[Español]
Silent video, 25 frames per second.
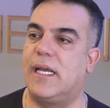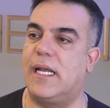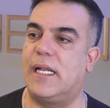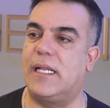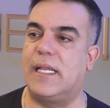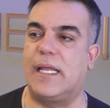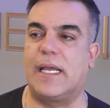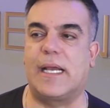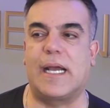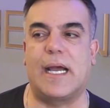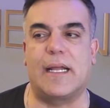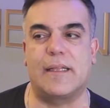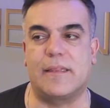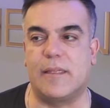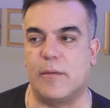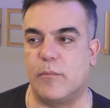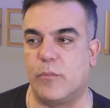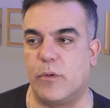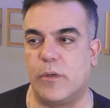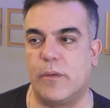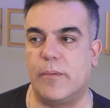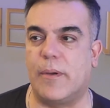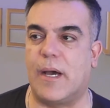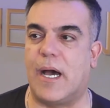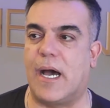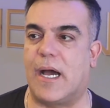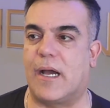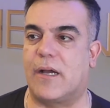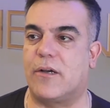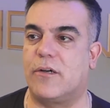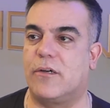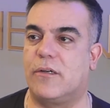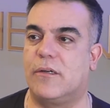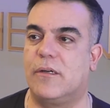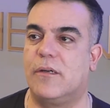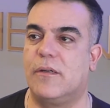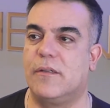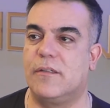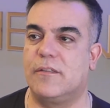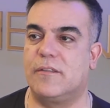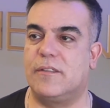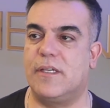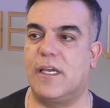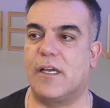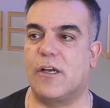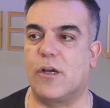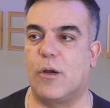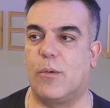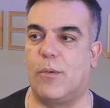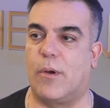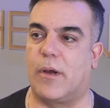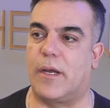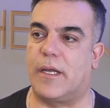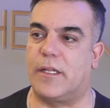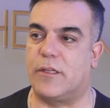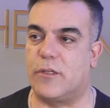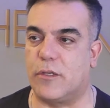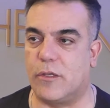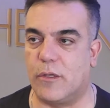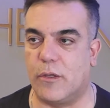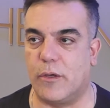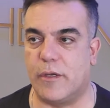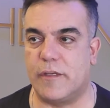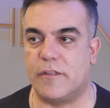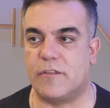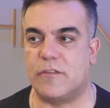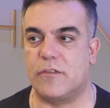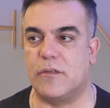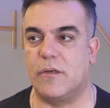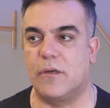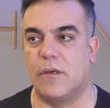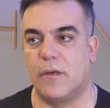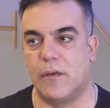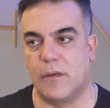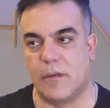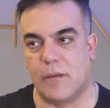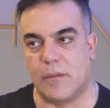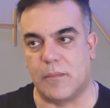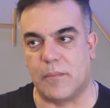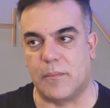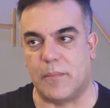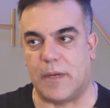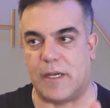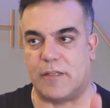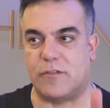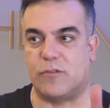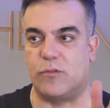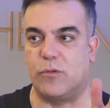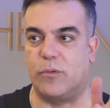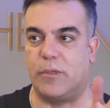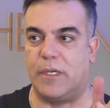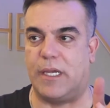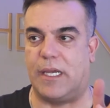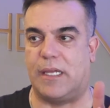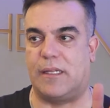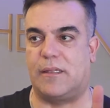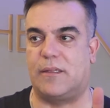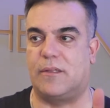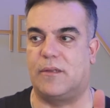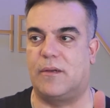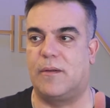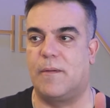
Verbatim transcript: el desgaste muy bajo, sí es como que todo eso va subiendo